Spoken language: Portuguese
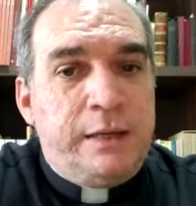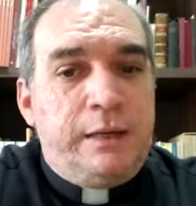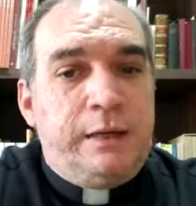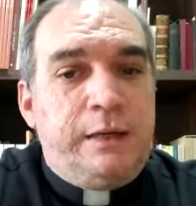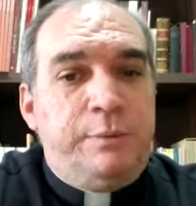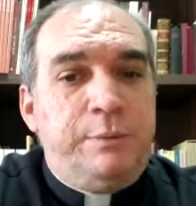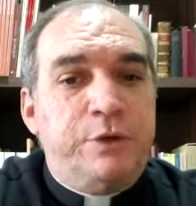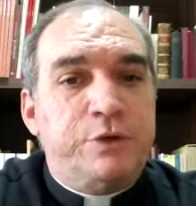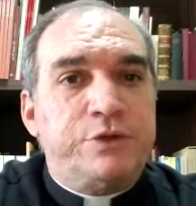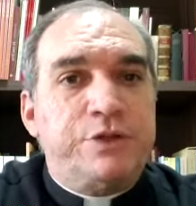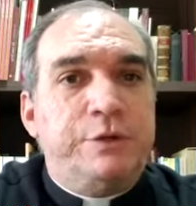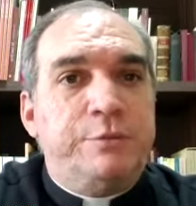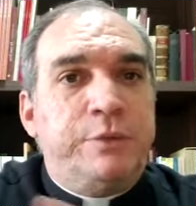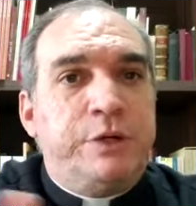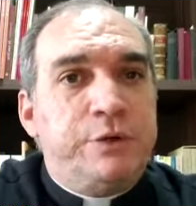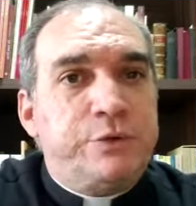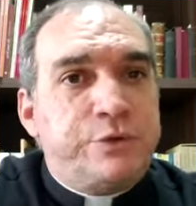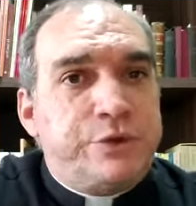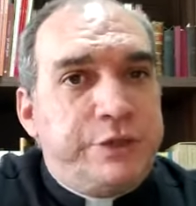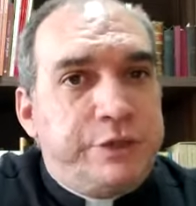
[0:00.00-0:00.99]
E meus
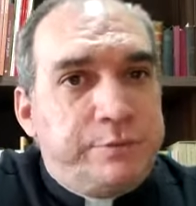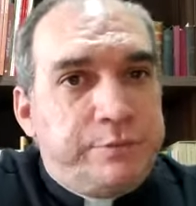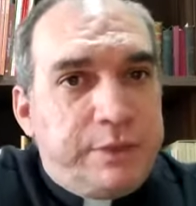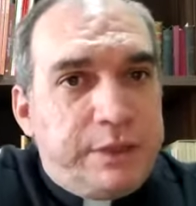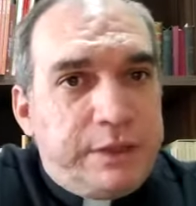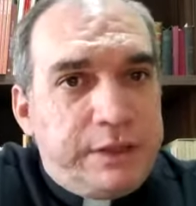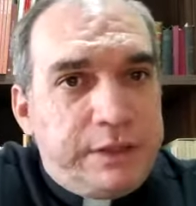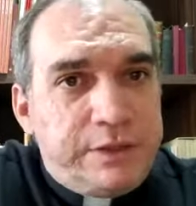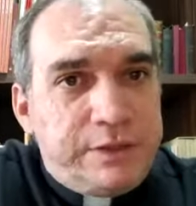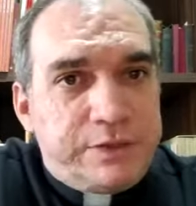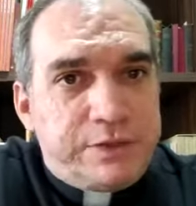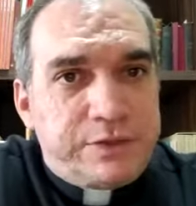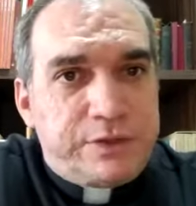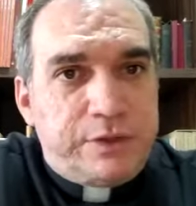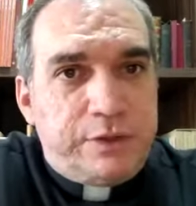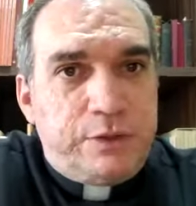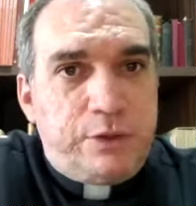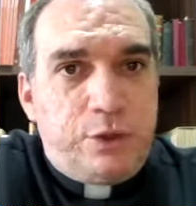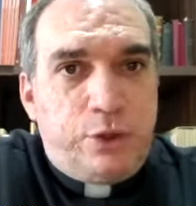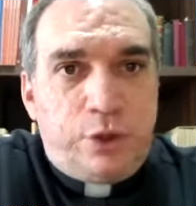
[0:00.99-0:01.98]
irmãos e
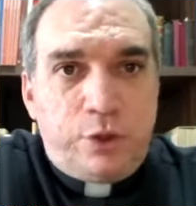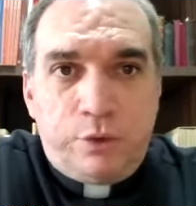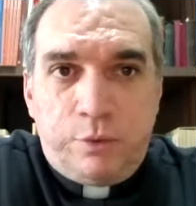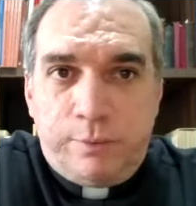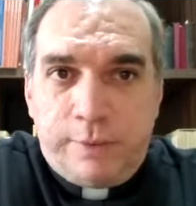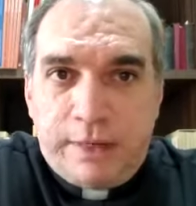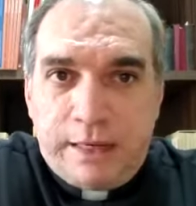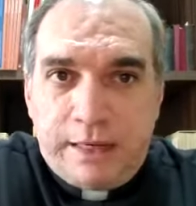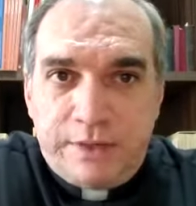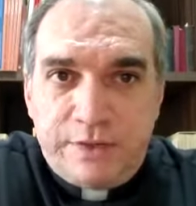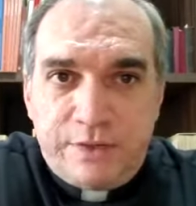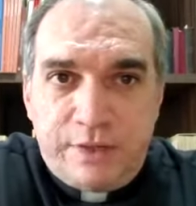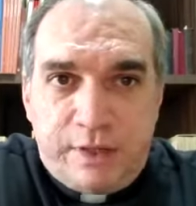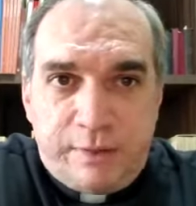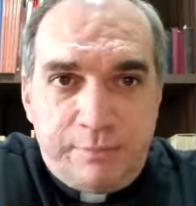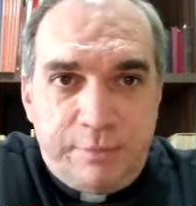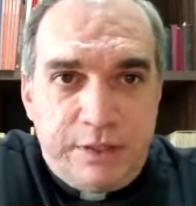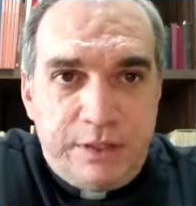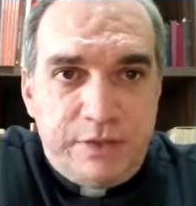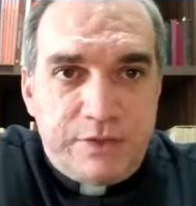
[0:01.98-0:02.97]
irmãs, logo mais na
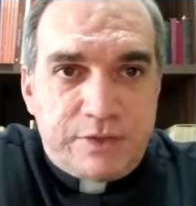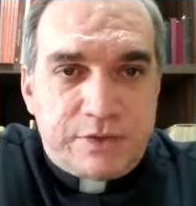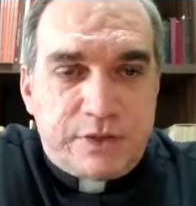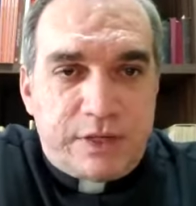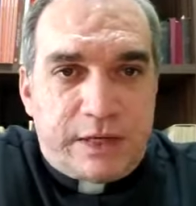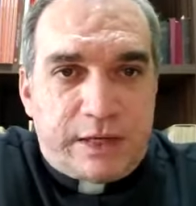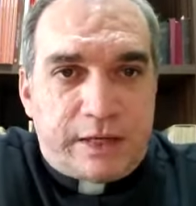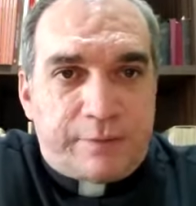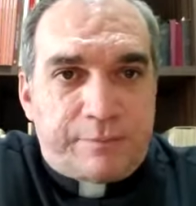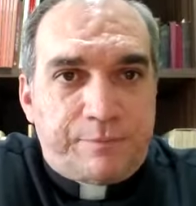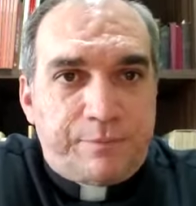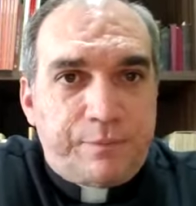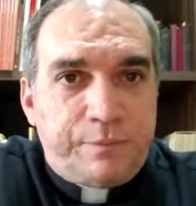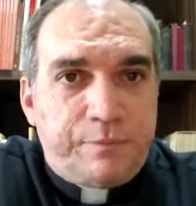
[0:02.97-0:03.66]
missa